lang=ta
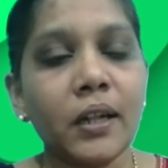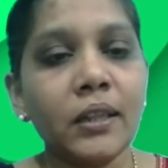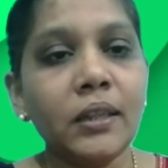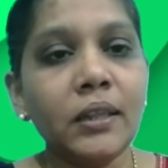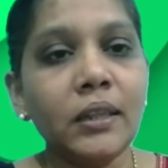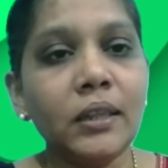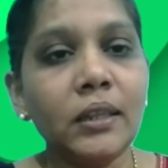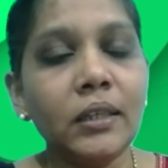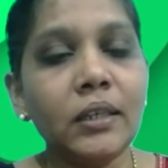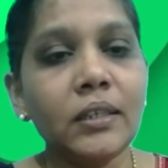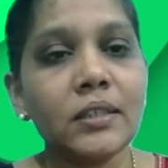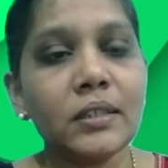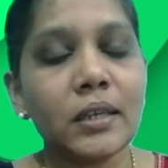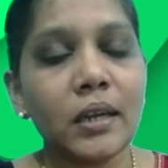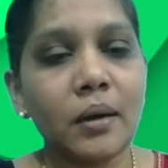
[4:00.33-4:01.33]
வந்து
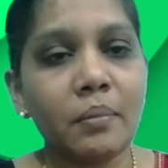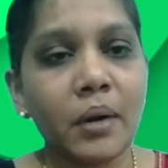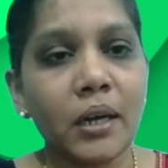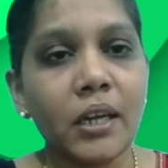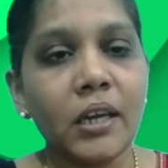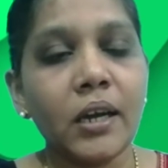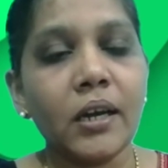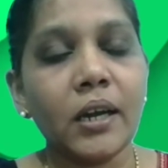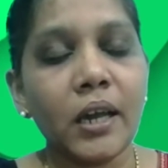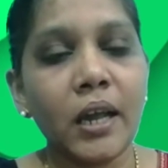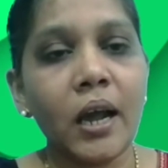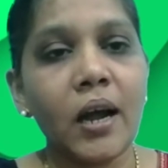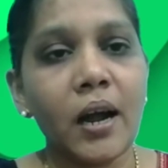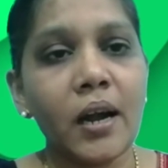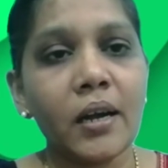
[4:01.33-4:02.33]
சில மணிகளே
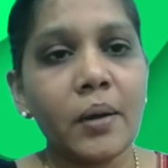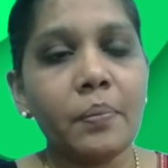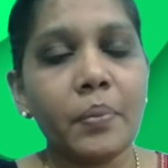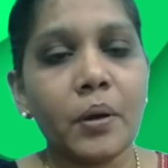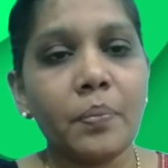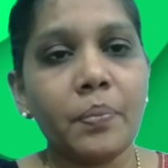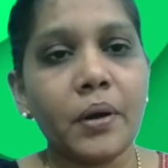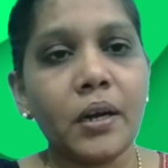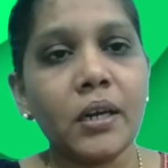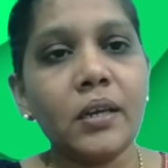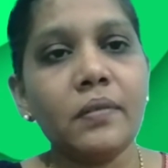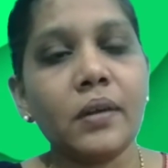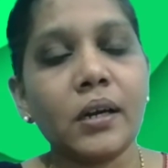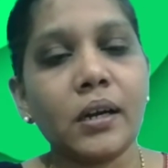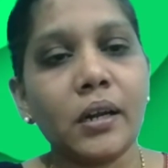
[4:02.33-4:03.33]
ஆன பிற்பாடு
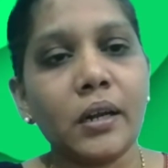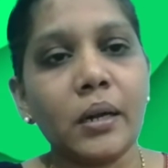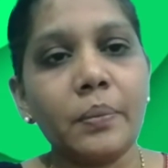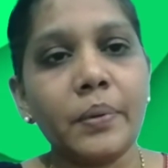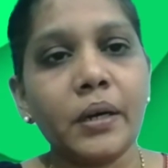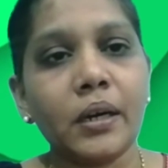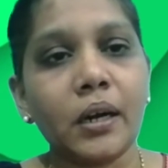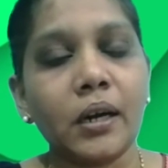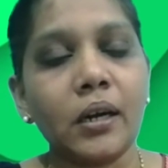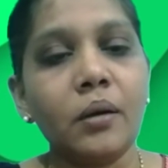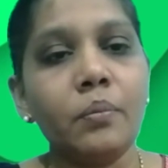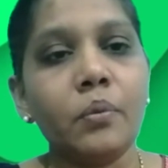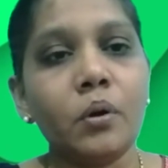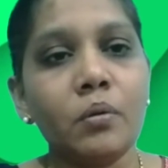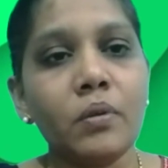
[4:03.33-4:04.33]
இவர்கள் என்ன
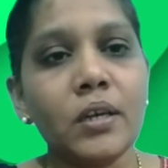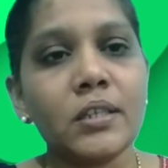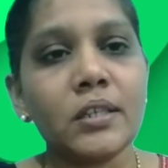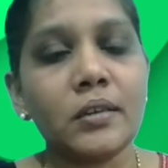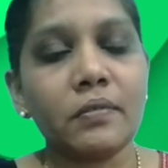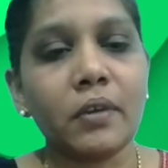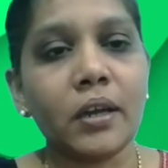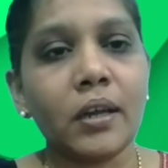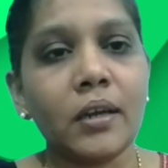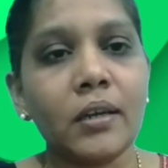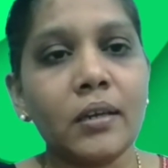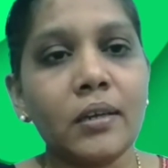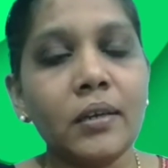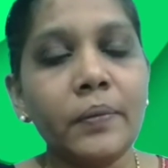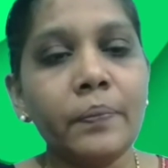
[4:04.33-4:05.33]
பண்ணுறாங்கன்னா போவாசின்
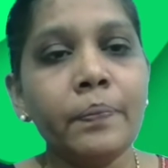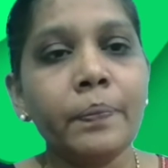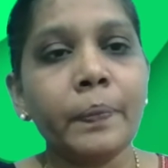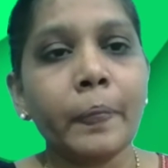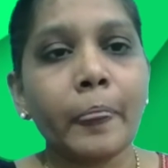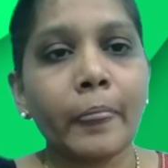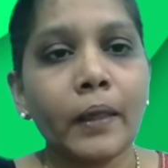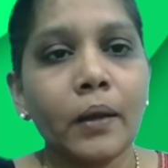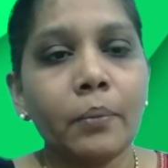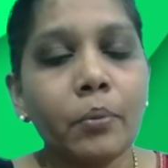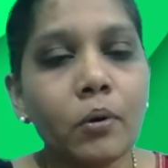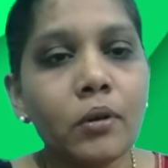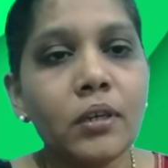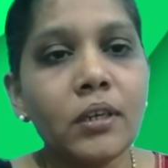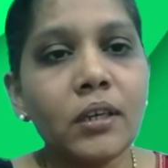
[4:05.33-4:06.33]
வயலுக்கு
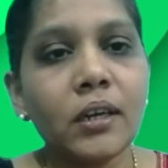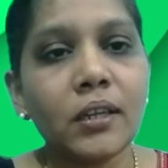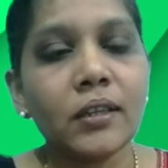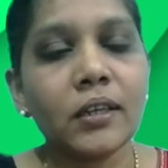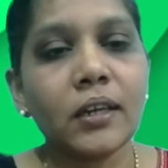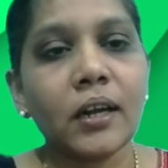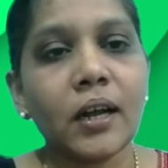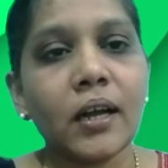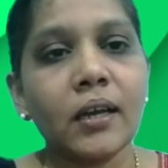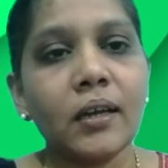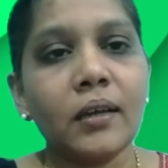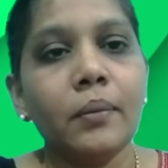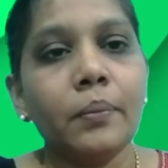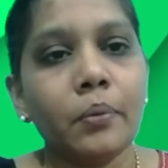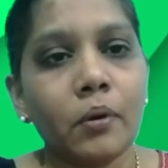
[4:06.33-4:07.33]

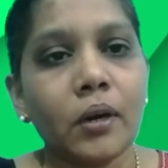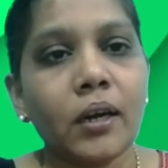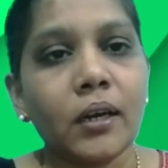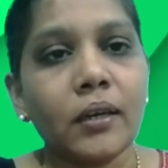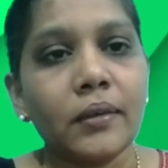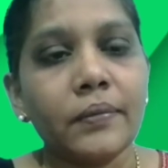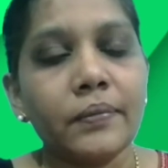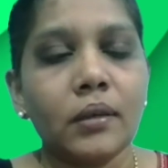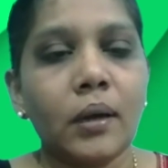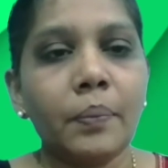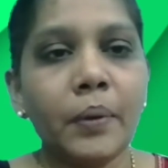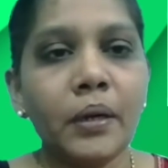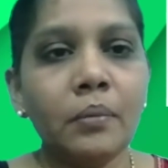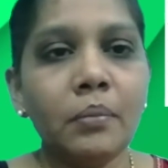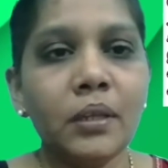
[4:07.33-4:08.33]
பொறுக்கிறதுக்காக போகிறாங்க
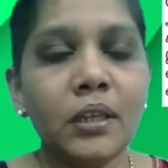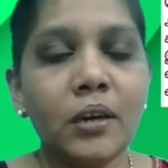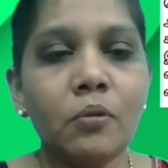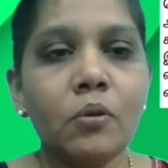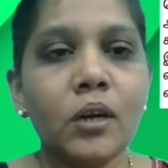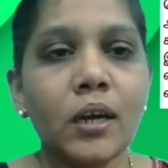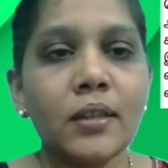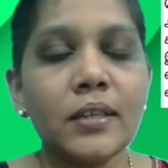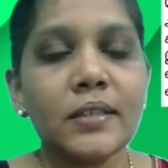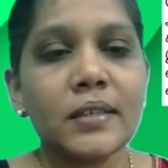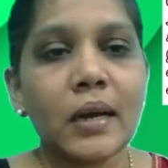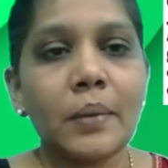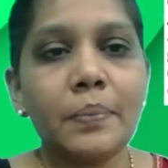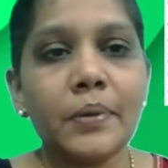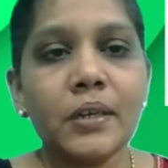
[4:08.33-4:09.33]
அப்போ நிம்மதியாக உட்காந்து
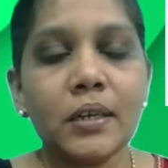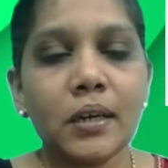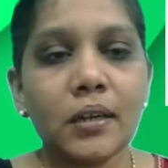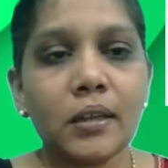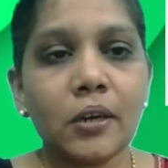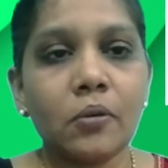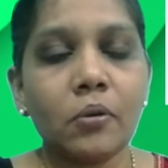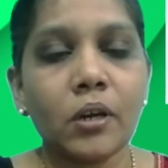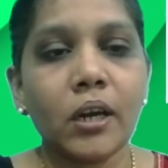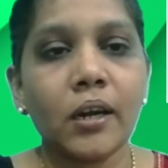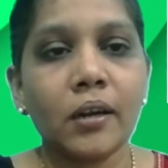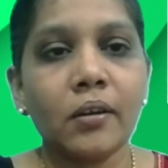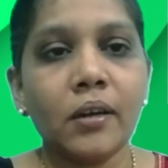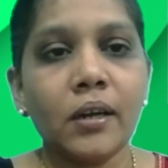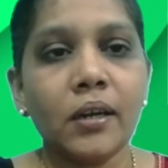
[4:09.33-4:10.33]
சாப்பிடுகிறதுக்கு ஒரு
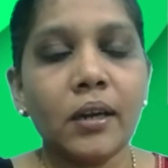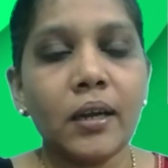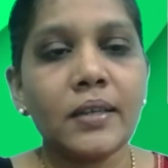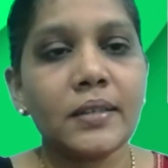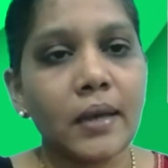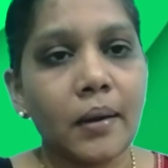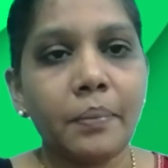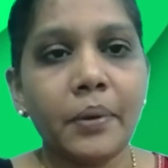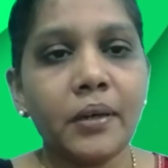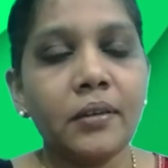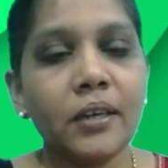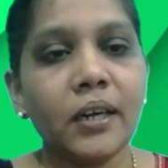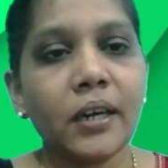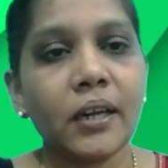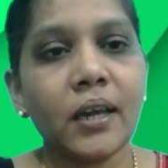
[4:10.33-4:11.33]
இடம் இல்லை
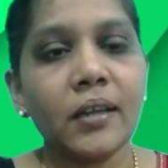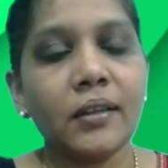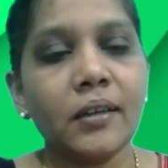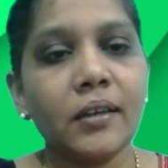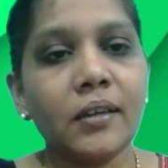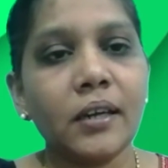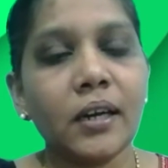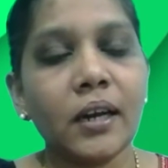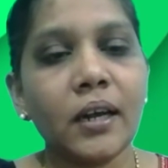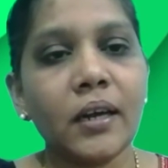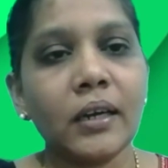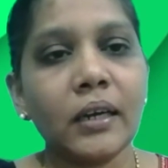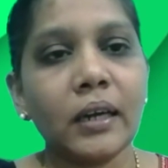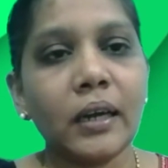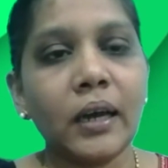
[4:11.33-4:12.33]
சாப்பாடும் கிடையாது
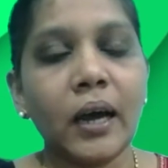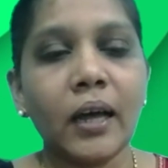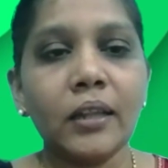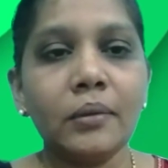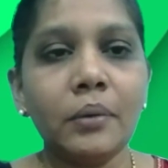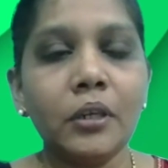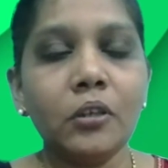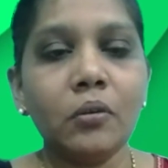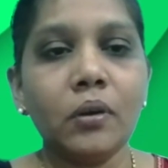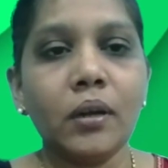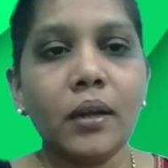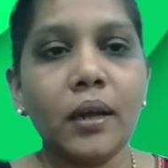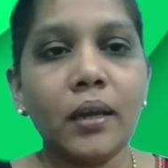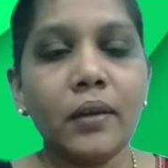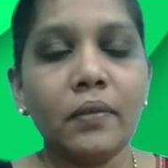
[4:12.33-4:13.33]
லிட்டரலாக அங்கே அது மட்டும்
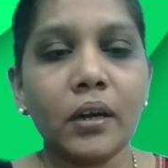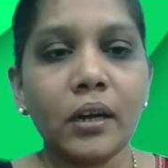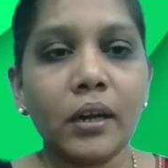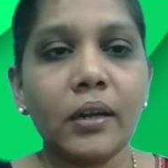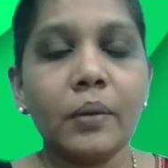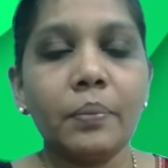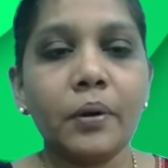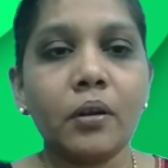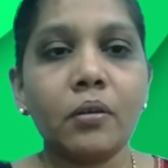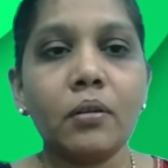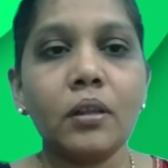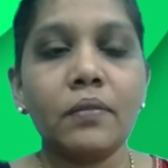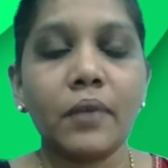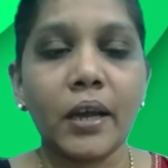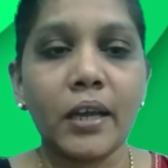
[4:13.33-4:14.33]
இல்லை இவர்கள் என்ன
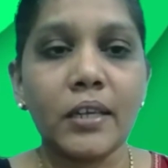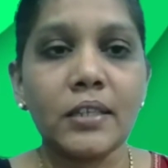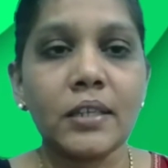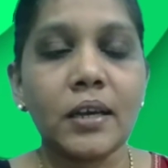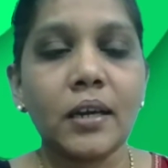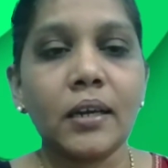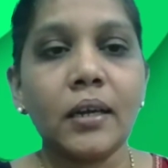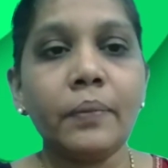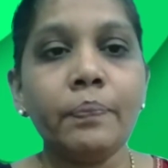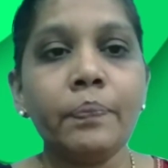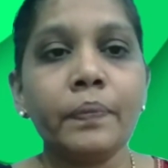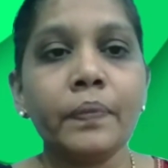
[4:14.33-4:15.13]
பண்ணணும் இந்த வயசான